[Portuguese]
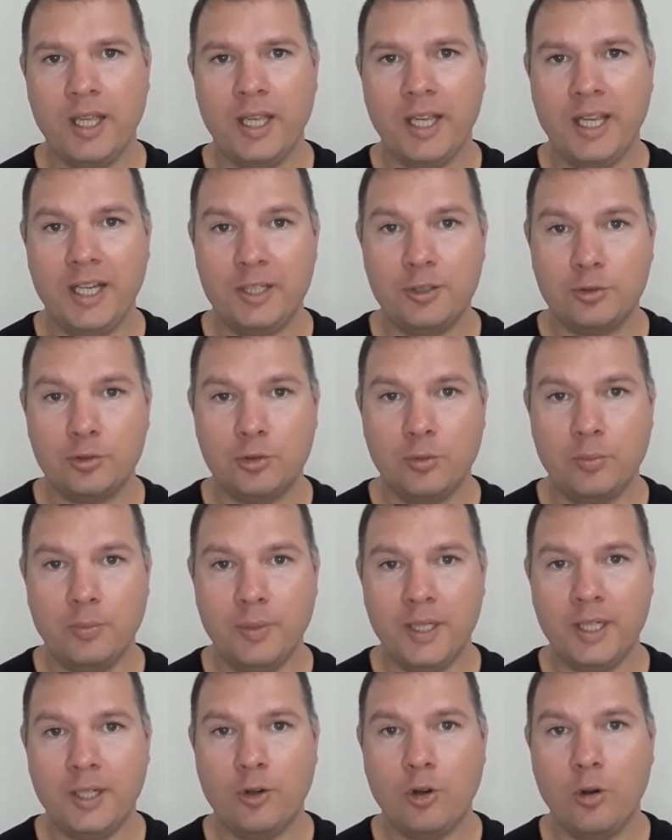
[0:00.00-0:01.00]
e
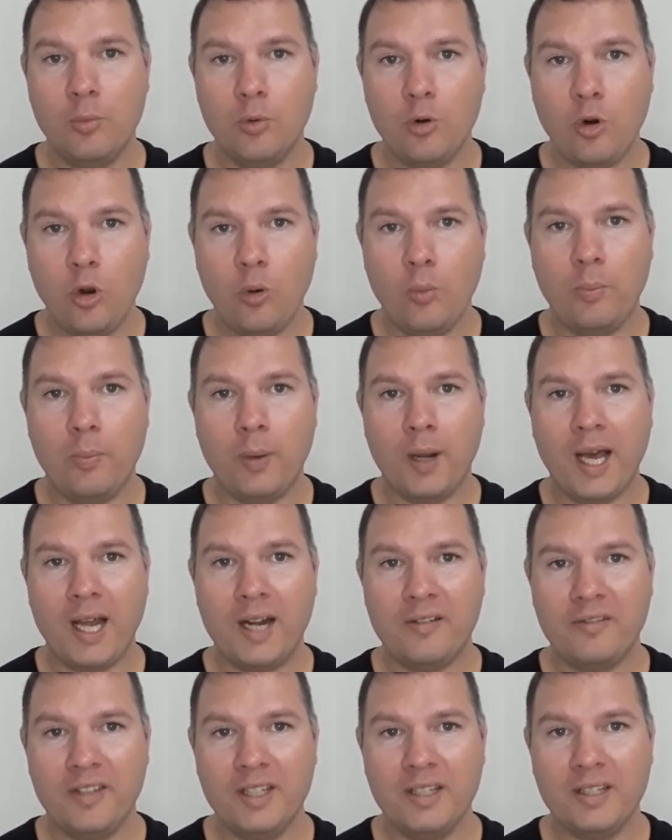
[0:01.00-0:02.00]
descobrir como
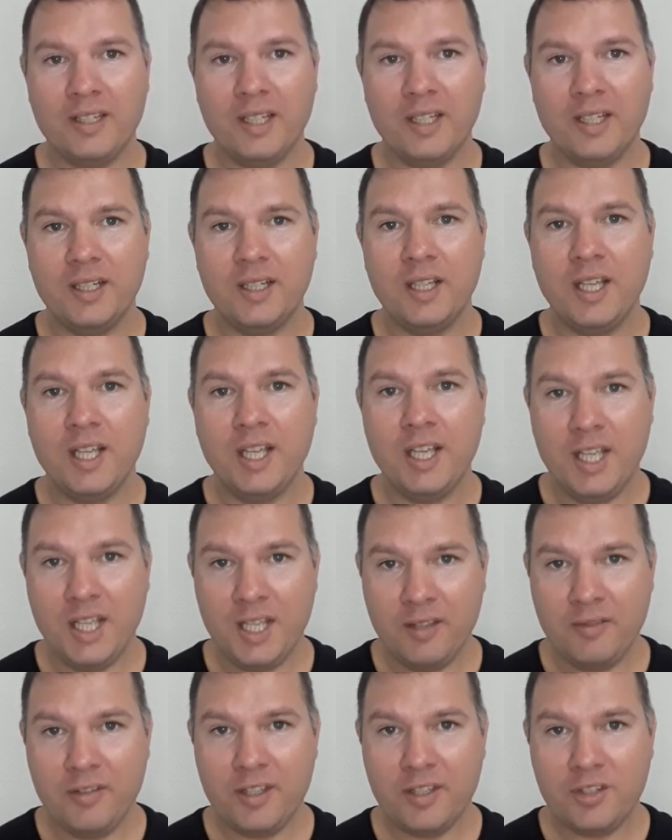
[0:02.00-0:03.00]
comprar, vender e
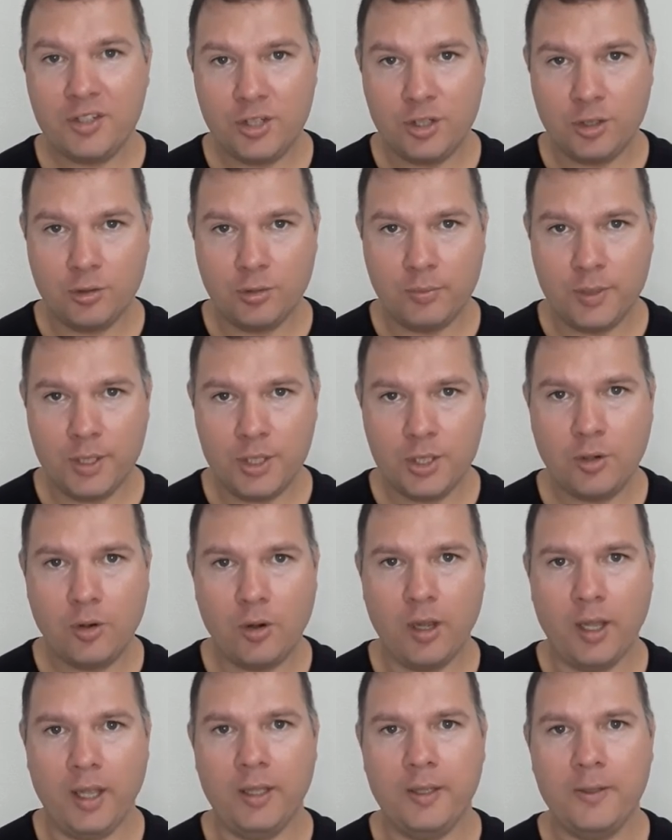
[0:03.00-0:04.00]
investir no
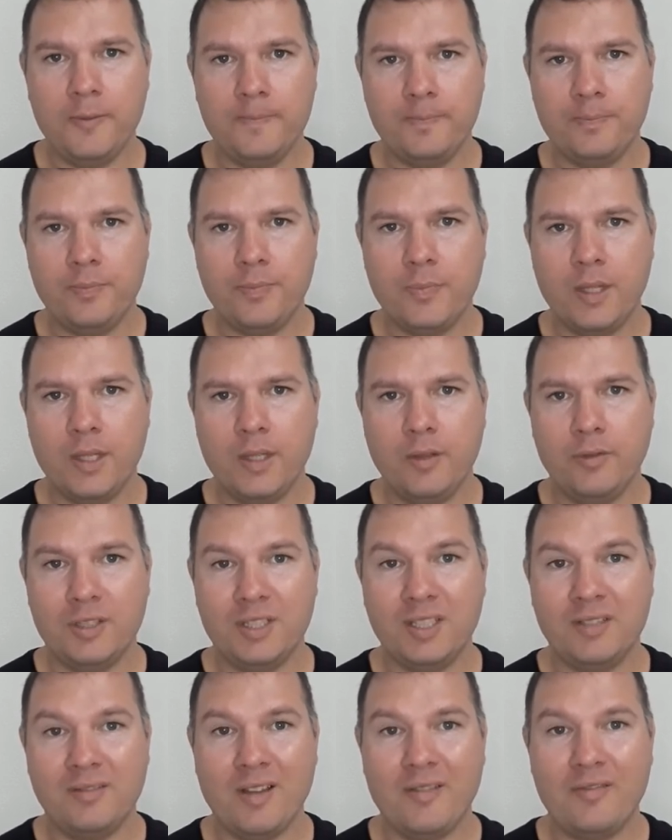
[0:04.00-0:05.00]
Bitcoin. E
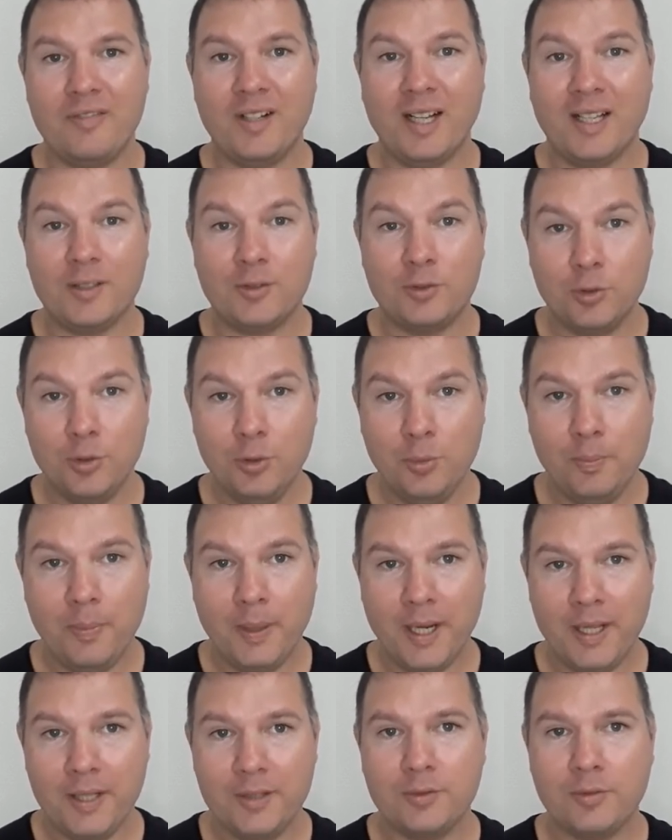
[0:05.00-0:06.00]
você vai ficar
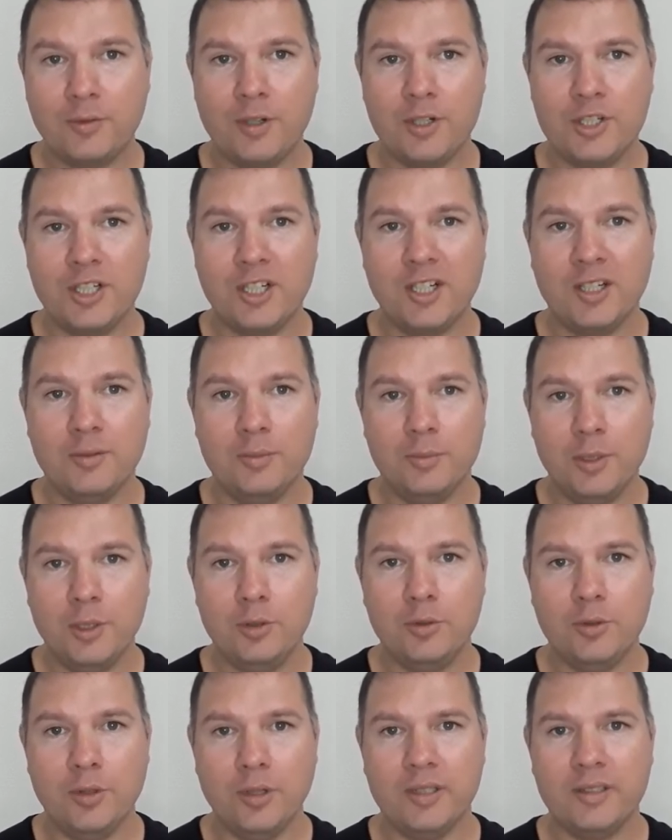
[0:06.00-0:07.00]
surpreso com a dica número
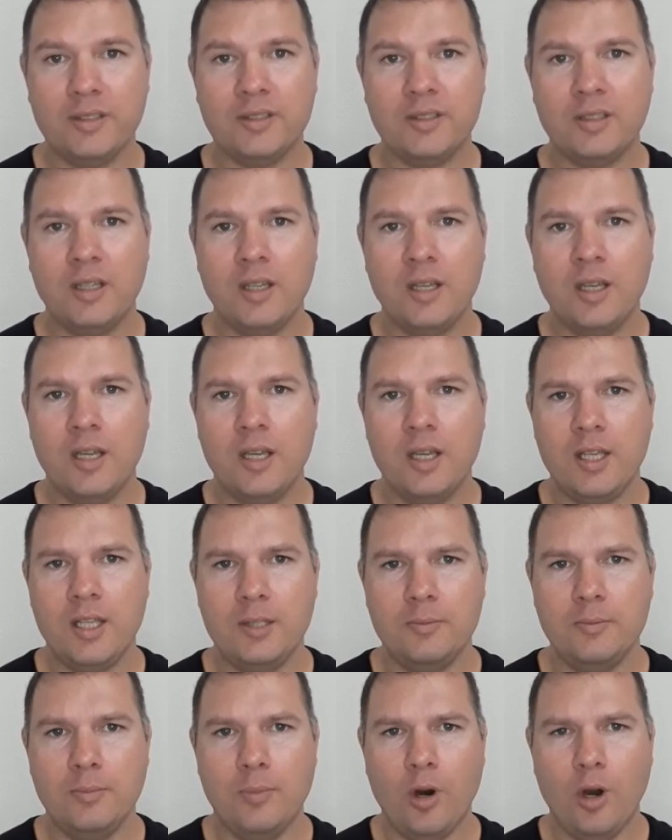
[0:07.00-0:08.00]
2
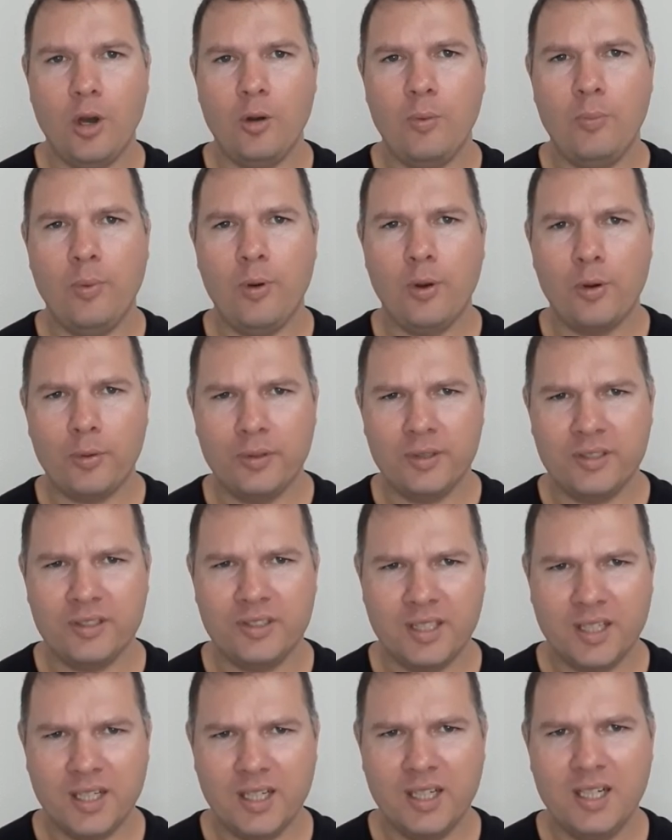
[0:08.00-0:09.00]
embora um pouco
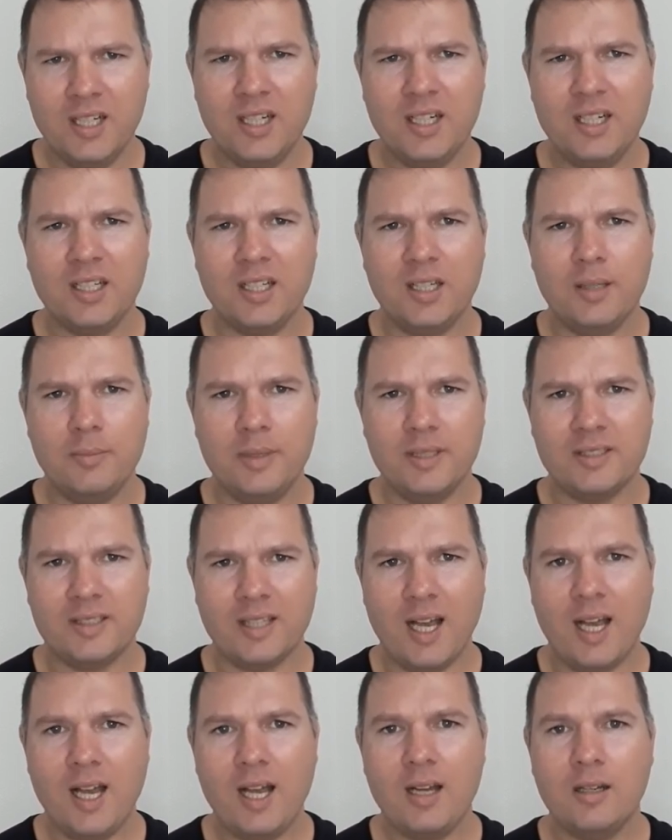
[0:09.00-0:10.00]
estranha e
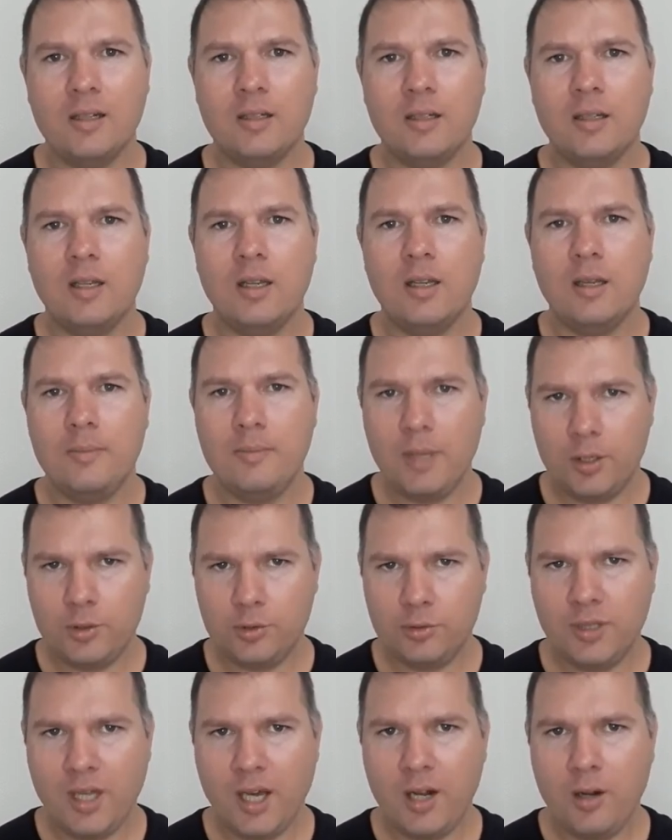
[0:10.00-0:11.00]
bizarra, me
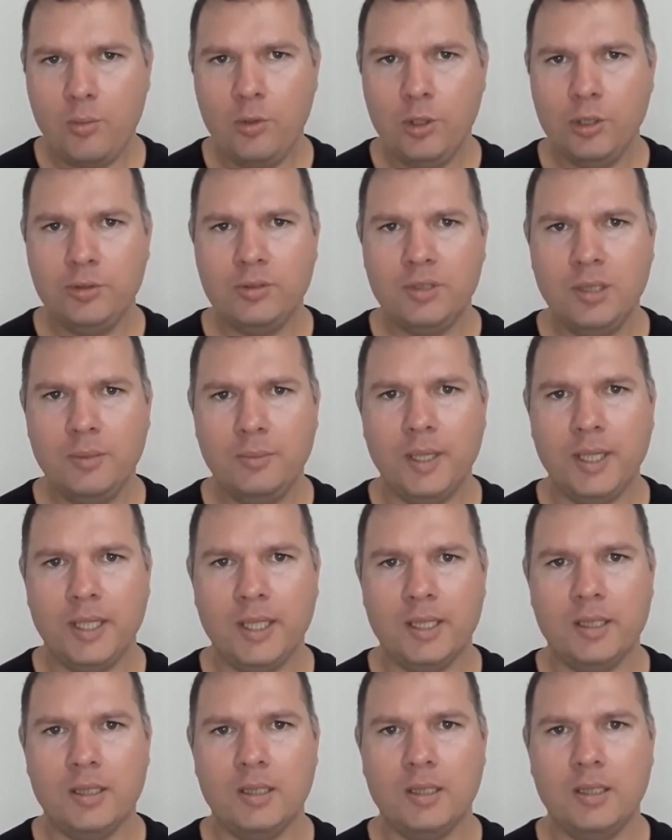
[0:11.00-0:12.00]
ajudaram muito
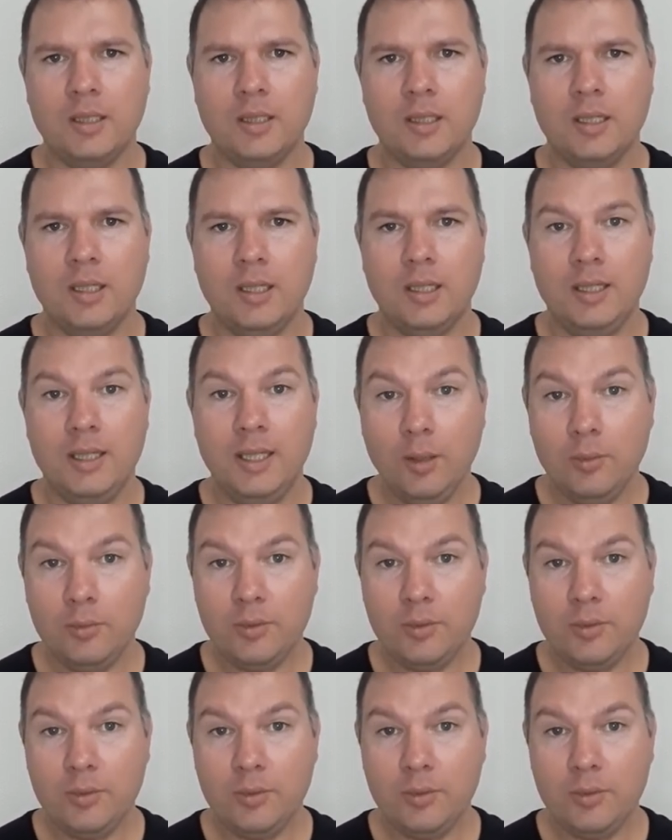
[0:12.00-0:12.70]
também. Não